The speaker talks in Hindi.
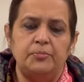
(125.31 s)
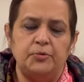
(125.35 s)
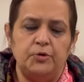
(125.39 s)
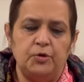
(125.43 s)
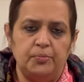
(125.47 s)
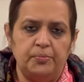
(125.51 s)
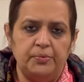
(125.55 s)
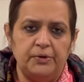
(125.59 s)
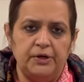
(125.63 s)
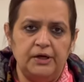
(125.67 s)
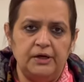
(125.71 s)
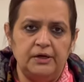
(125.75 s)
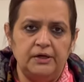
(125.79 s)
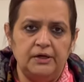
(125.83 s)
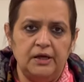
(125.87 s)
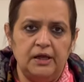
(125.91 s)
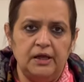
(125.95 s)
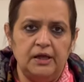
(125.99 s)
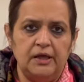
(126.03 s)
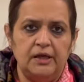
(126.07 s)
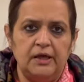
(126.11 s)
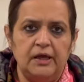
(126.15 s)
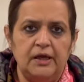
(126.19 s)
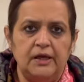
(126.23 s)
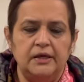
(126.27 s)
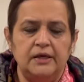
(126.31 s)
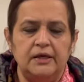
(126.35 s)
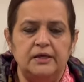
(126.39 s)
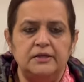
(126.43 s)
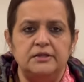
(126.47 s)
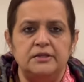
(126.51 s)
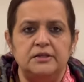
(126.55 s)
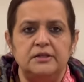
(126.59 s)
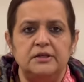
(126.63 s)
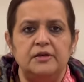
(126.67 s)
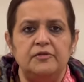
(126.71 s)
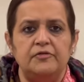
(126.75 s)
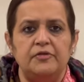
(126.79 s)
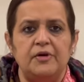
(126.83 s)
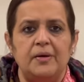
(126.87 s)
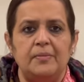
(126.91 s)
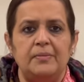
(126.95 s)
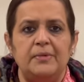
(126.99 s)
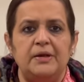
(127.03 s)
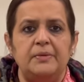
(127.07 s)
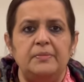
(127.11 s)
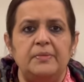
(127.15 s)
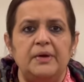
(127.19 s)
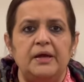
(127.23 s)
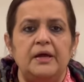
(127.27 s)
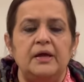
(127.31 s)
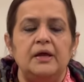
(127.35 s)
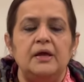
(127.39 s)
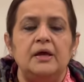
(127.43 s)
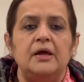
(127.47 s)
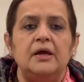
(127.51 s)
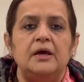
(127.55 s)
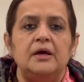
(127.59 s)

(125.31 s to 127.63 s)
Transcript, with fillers: अप्रोप्रिएट नहीं है या जिनकी फैमिली में